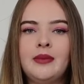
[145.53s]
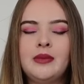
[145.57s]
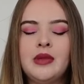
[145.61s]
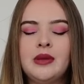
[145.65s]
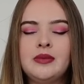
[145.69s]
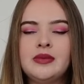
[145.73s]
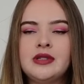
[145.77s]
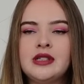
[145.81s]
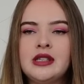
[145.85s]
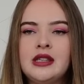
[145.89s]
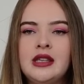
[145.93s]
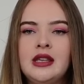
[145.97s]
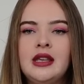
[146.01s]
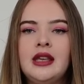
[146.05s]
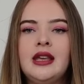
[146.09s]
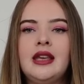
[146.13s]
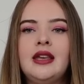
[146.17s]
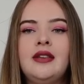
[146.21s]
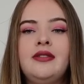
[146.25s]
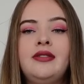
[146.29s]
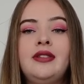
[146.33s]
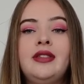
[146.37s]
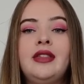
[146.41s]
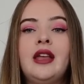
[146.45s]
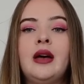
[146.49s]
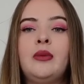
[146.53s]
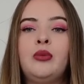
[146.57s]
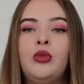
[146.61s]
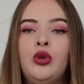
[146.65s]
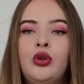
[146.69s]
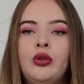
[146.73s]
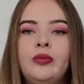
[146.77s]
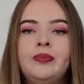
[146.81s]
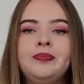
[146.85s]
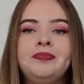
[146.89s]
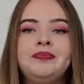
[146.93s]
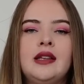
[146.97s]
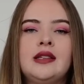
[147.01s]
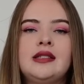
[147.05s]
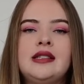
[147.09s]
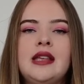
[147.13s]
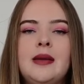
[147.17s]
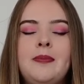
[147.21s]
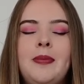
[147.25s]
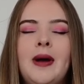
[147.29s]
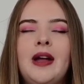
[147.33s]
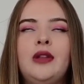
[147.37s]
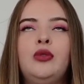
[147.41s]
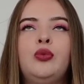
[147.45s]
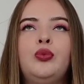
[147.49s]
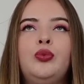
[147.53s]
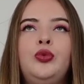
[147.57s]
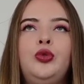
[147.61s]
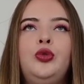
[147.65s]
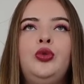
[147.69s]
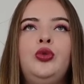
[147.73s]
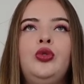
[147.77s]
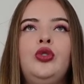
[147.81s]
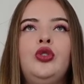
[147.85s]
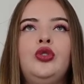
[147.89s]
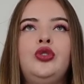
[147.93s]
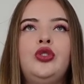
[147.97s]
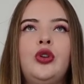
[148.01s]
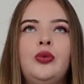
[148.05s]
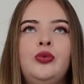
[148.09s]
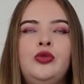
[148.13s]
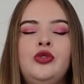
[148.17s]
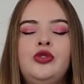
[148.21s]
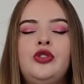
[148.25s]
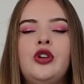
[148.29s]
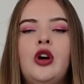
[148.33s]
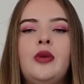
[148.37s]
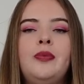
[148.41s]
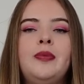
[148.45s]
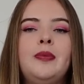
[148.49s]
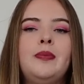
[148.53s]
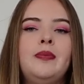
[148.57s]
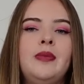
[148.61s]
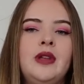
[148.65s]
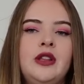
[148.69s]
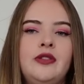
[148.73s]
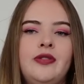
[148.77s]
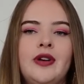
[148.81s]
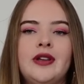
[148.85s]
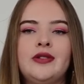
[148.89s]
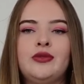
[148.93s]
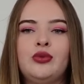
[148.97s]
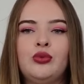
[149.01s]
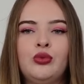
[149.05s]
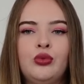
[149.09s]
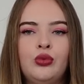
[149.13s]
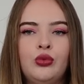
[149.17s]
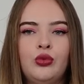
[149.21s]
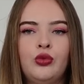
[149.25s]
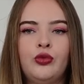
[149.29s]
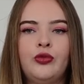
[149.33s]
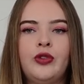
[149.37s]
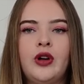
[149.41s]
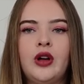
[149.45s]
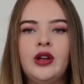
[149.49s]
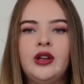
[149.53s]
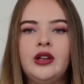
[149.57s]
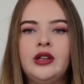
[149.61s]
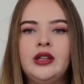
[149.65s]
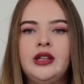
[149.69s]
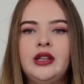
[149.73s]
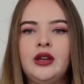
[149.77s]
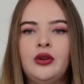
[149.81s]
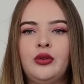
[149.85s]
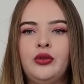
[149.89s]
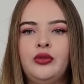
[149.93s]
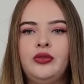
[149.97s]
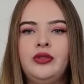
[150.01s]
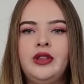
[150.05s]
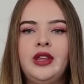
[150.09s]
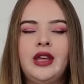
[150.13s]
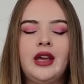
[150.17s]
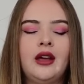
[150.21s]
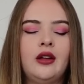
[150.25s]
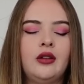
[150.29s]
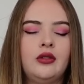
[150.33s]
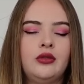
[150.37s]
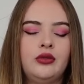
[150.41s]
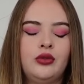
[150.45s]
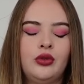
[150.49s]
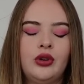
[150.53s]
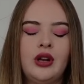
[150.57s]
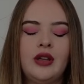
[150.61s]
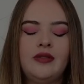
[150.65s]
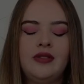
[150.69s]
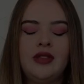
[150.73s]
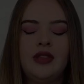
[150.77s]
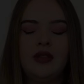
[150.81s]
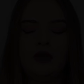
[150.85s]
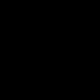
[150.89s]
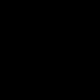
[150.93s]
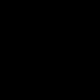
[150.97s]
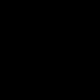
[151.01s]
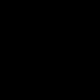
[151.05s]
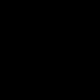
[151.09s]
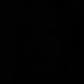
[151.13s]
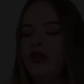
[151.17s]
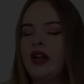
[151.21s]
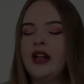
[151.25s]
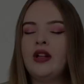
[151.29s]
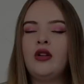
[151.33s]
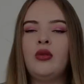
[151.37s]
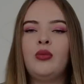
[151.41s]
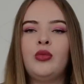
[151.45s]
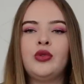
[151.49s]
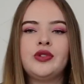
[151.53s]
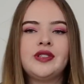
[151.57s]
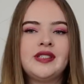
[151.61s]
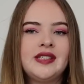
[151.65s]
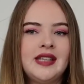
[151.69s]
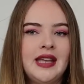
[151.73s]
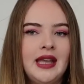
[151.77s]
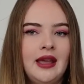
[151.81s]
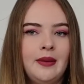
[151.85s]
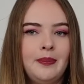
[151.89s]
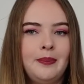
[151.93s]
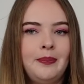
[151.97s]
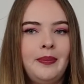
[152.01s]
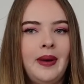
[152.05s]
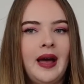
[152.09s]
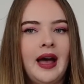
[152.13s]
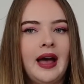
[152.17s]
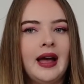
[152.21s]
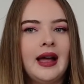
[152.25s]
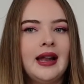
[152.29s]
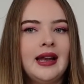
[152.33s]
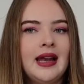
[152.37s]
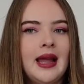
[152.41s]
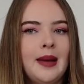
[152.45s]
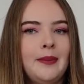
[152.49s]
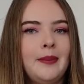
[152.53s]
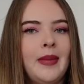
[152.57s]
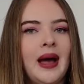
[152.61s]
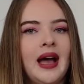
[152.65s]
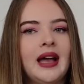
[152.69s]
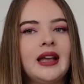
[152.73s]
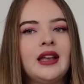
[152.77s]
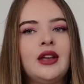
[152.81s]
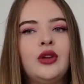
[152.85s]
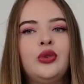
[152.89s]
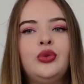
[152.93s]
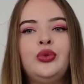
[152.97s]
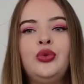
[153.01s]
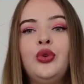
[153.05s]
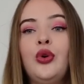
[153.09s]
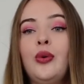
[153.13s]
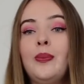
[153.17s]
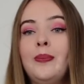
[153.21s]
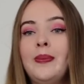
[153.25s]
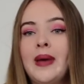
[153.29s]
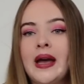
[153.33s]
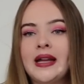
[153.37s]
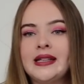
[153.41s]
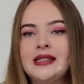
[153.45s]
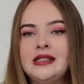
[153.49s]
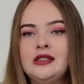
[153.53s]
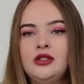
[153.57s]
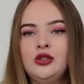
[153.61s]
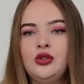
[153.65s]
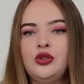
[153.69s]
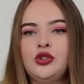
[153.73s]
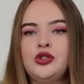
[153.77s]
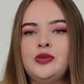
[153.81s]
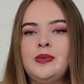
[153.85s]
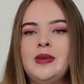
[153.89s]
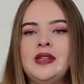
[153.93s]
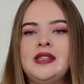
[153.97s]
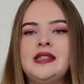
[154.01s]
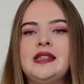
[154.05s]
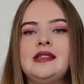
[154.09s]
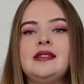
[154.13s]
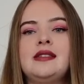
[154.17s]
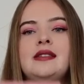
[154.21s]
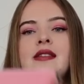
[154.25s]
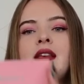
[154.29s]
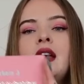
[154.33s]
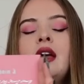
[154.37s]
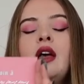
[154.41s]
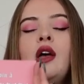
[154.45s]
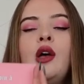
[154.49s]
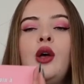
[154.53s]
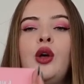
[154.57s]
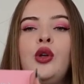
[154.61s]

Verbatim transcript: Même si, évidemment, c'est pas non plus le top du top, mais de toute façon, on va y revenir dans la vidéo. On va commencer par la marque de Martin Cosmetics.